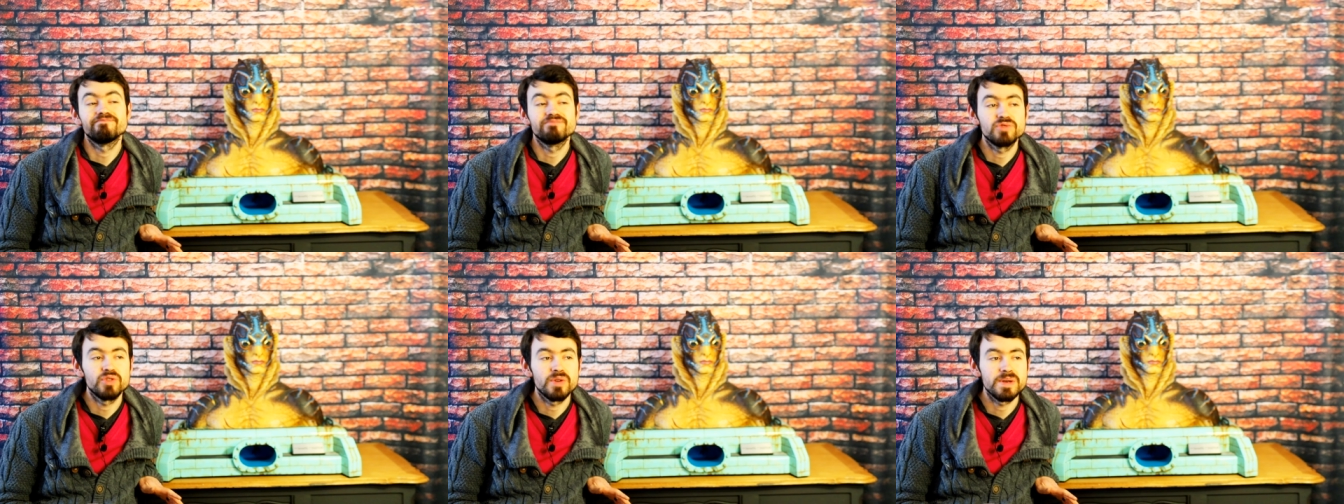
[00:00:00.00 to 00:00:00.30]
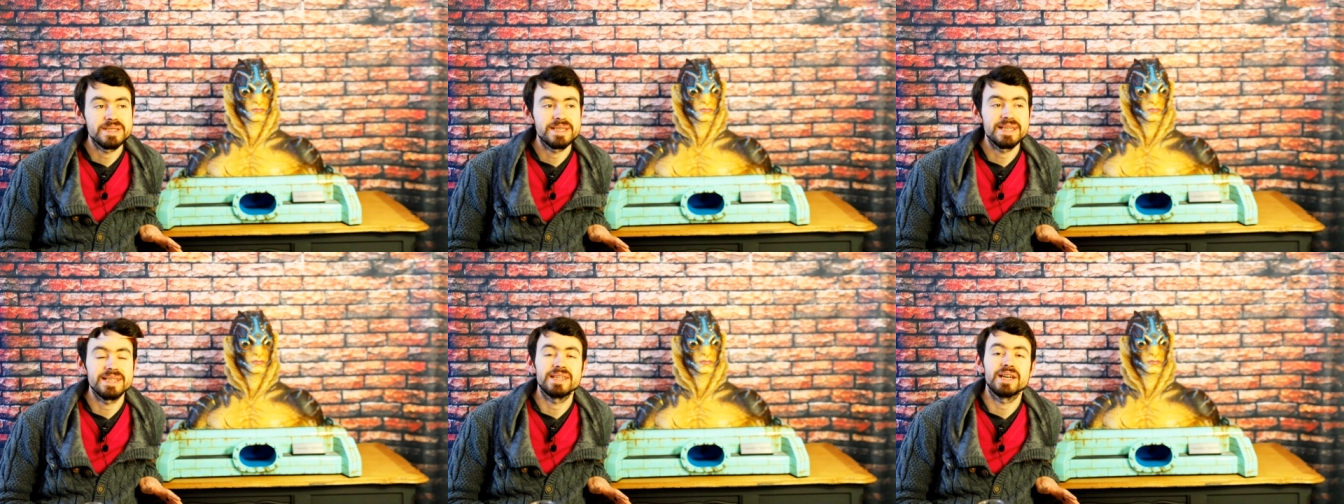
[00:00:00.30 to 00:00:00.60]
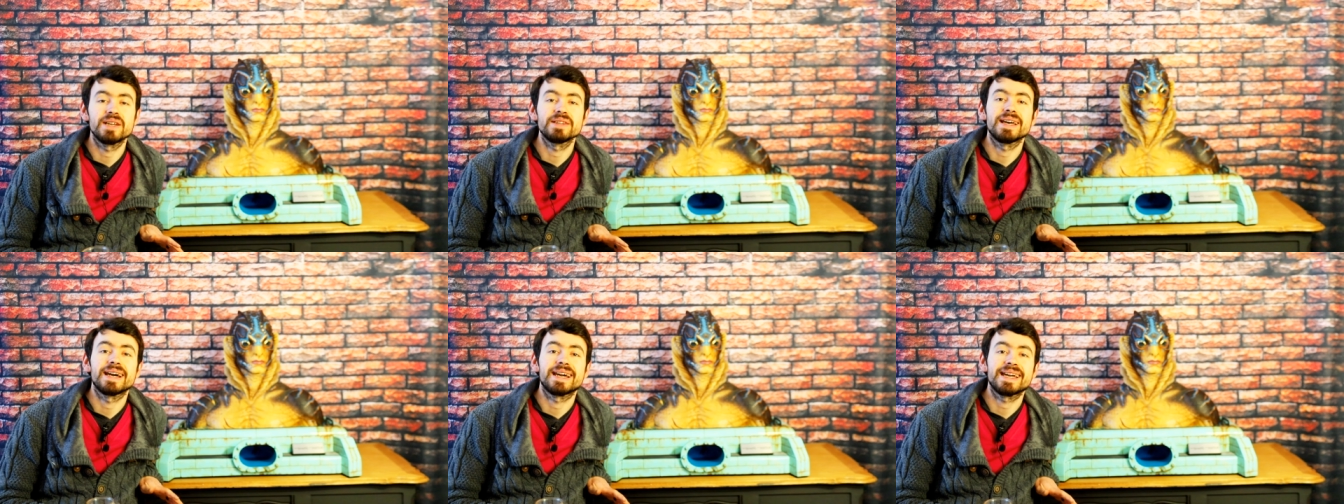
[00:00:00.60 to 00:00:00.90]
doit
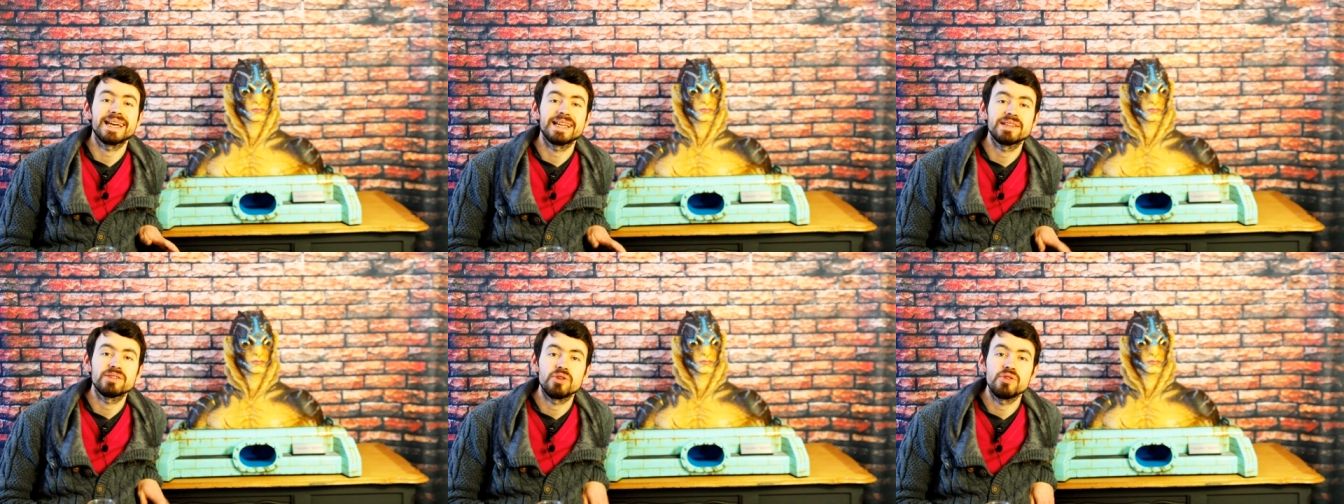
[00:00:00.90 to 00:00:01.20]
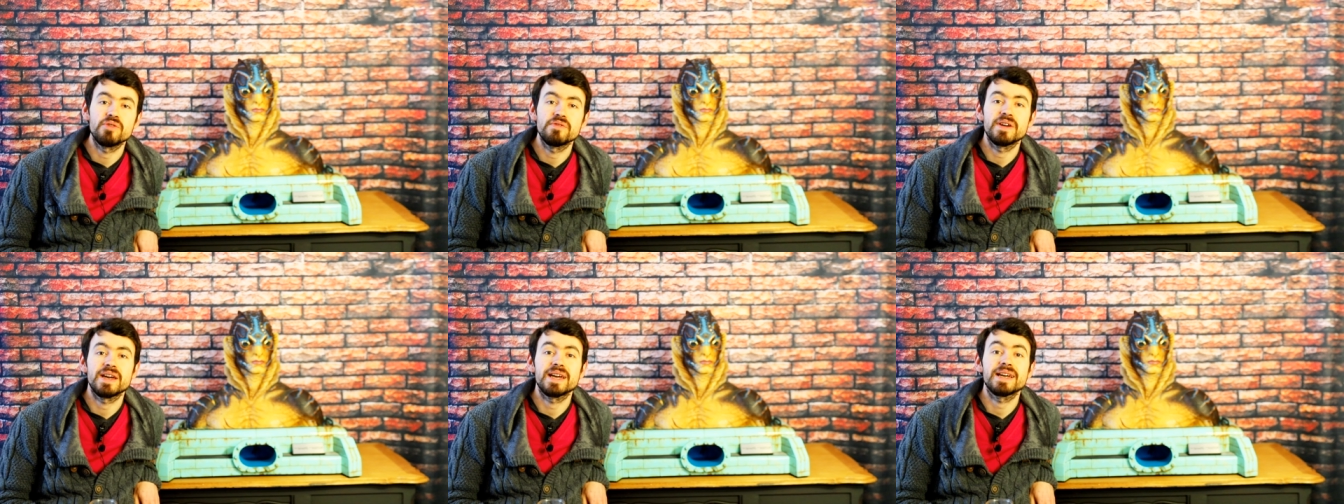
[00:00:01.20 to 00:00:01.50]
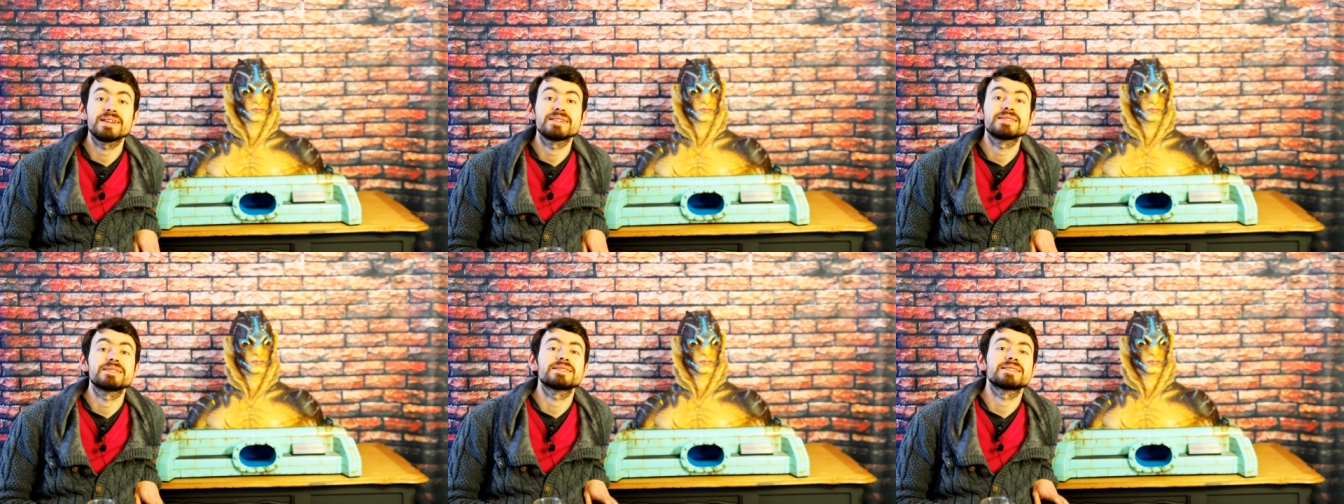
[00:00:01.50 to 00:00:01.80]
s'étendre à
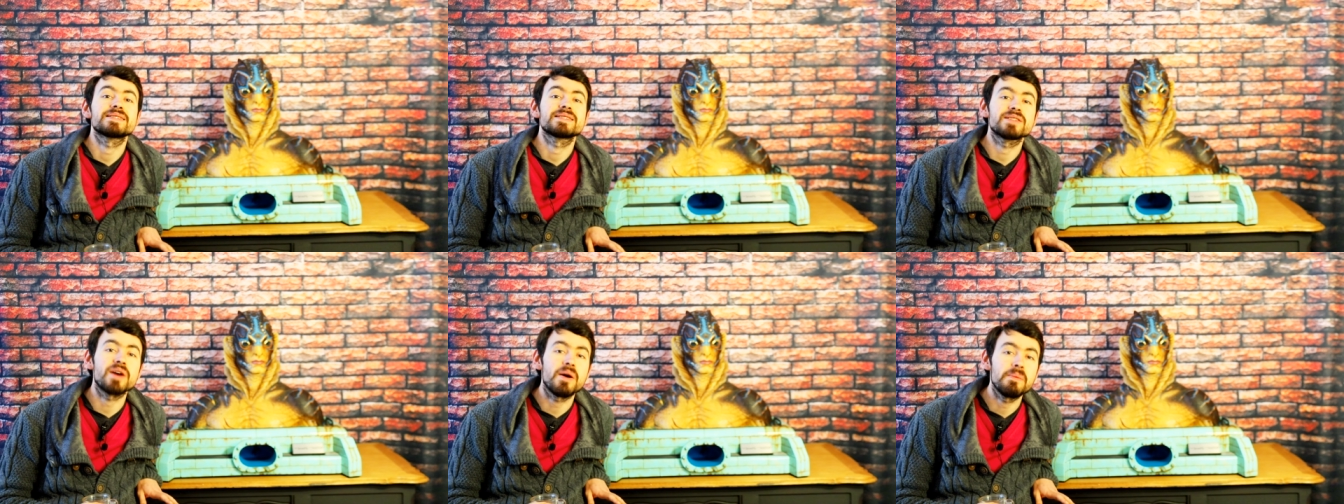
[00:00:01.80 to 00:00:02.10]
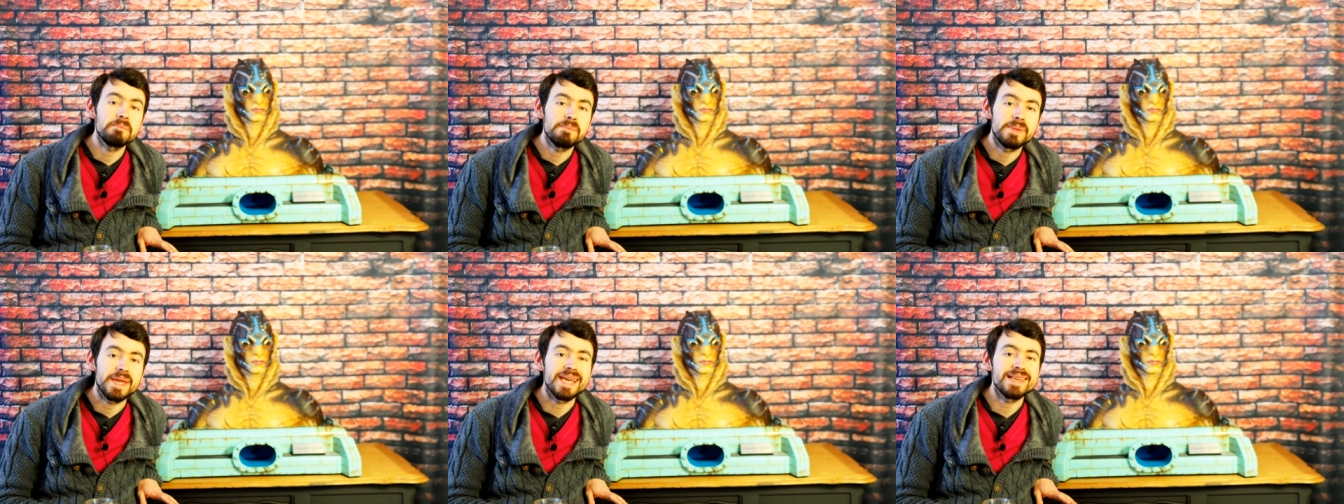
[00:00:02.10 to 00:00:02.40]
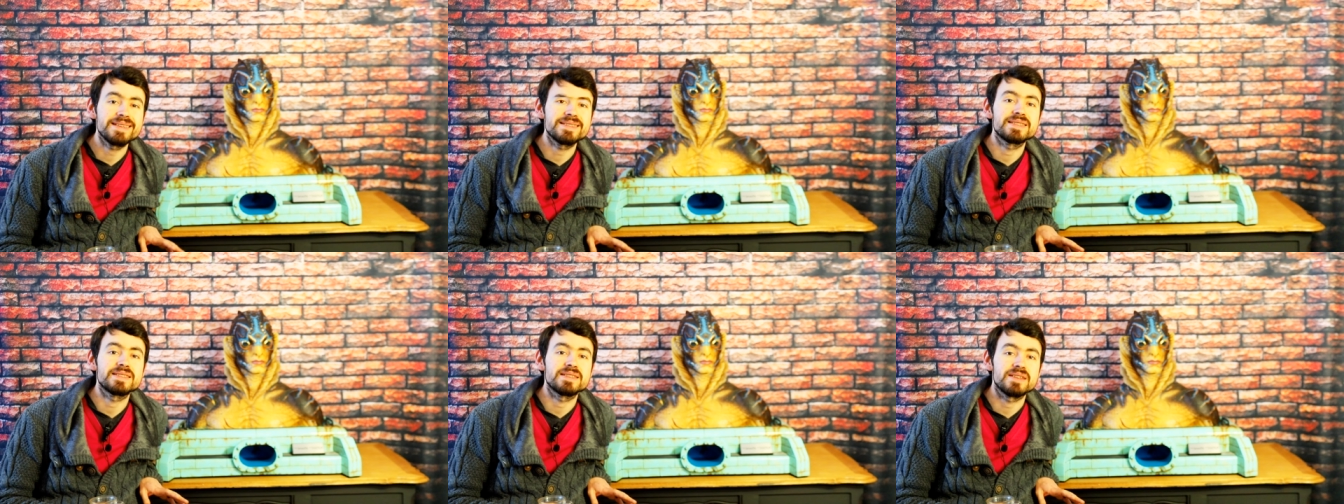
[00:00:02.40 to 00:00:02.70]
80-100
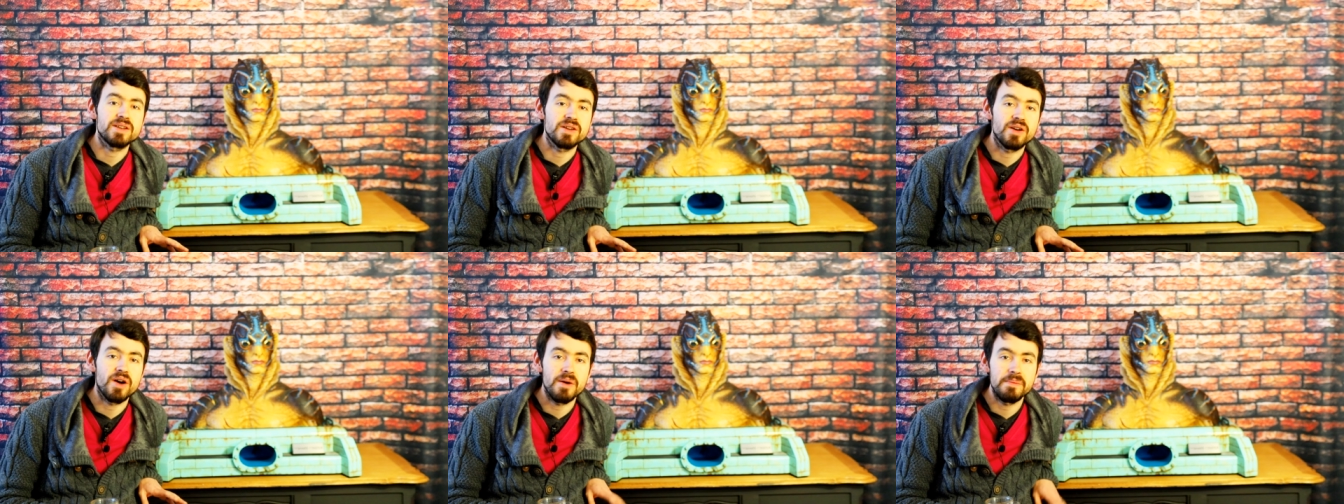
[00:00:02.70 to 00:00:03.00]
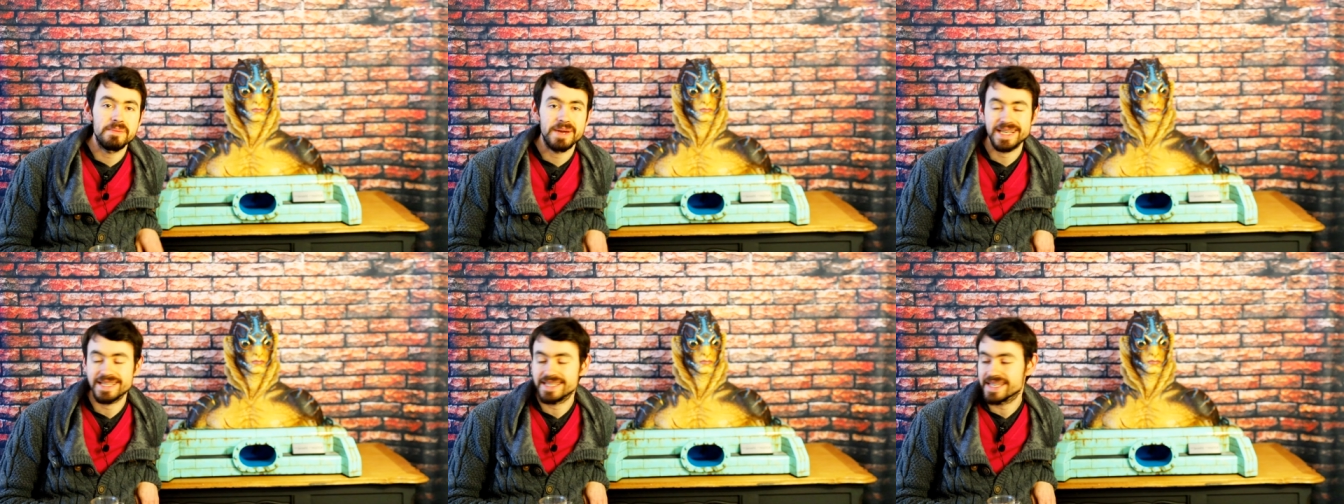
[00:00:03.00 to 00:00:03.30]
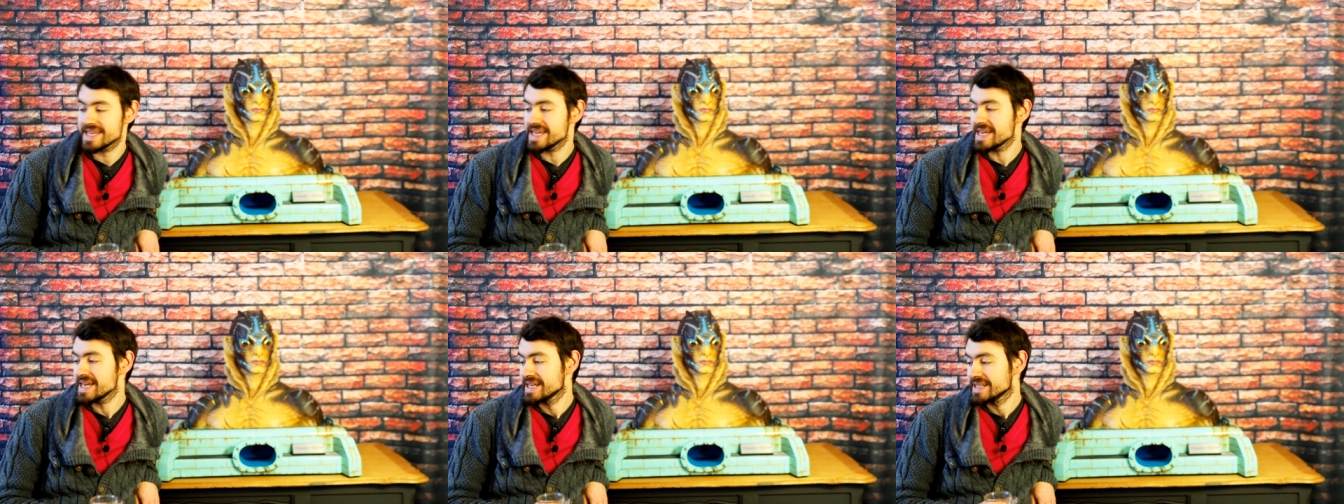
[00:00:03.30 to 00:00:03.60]
pièces grand
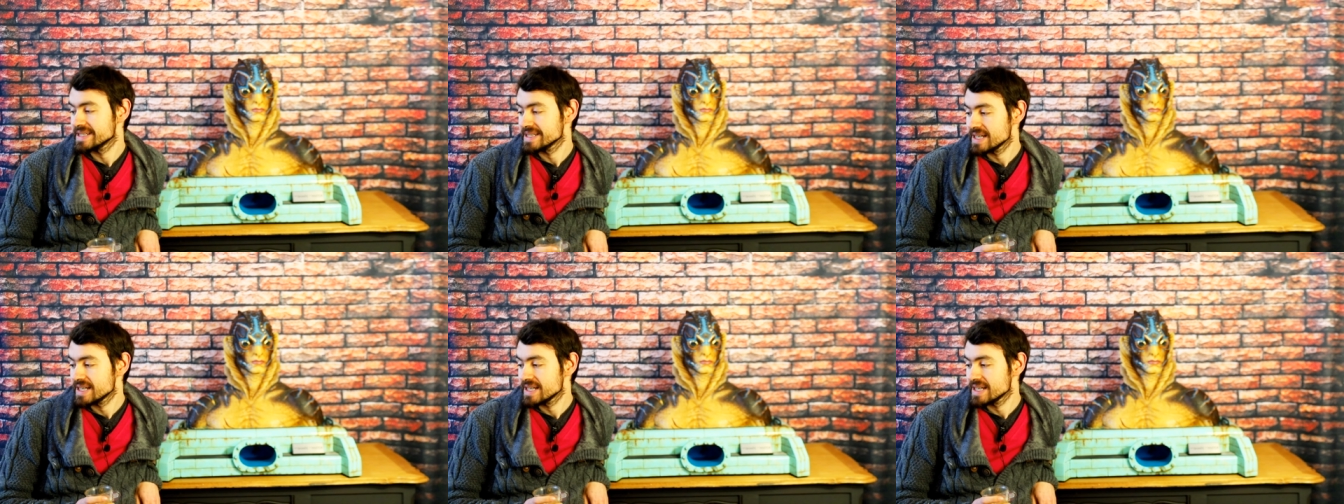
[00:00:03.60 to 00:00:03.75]
maxi.